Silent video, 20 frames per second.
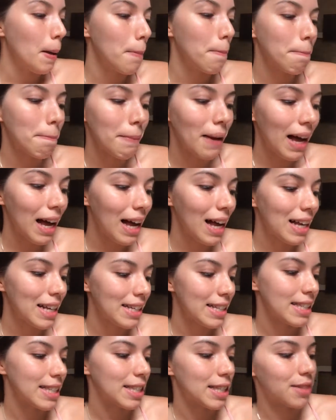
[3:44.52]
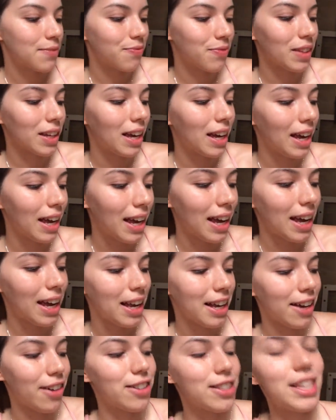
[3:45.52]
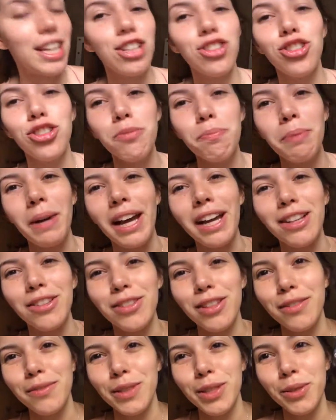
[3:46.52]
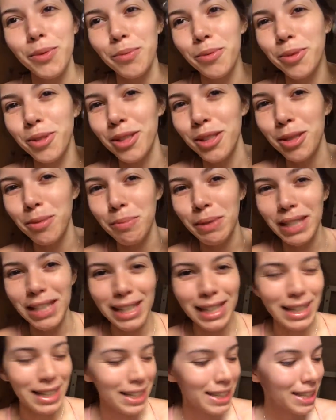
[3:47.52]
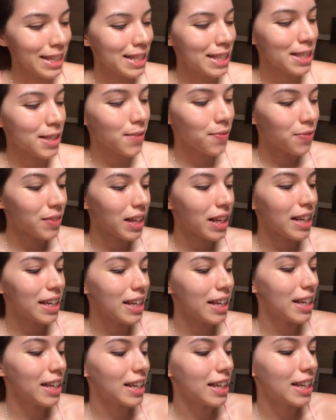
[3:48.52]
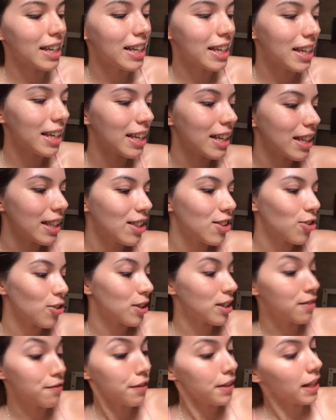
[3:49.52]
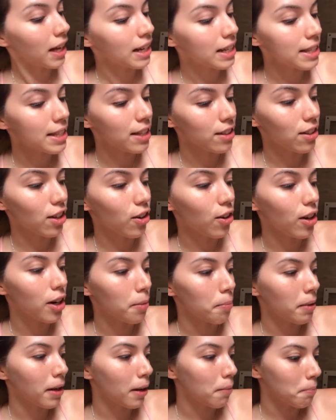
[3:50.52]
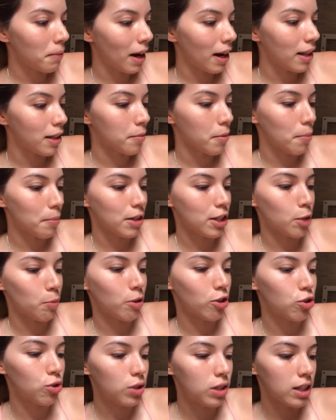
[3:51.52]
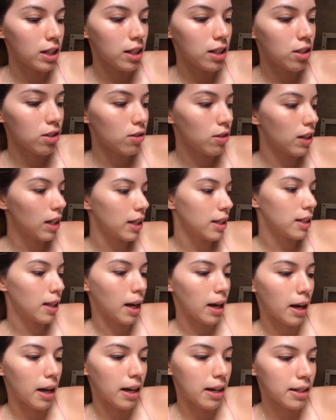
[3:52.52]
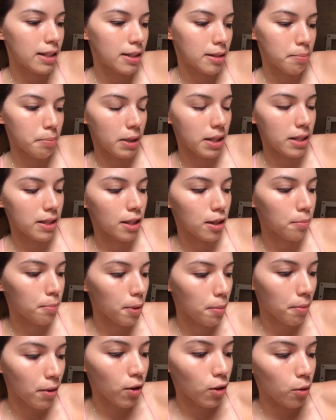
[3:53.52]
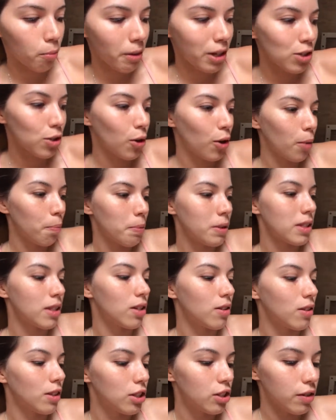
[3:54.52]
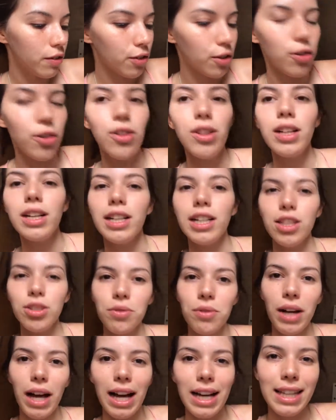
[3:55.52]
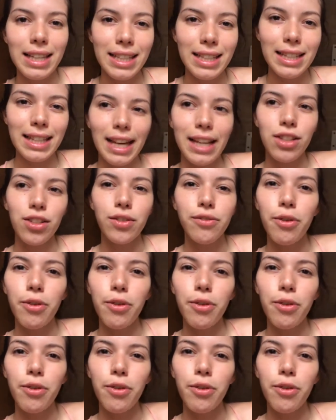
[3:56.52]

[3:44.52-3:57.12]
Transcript: Mas, é, ó, é cidade de praia, eu tô levando muitos biquínis. E tô finalizando agora a minha mala. Minha mãe tá me ajudando, ela tá passando pra mim algumas roupas, enquanto eu vou colocando aqui dentro.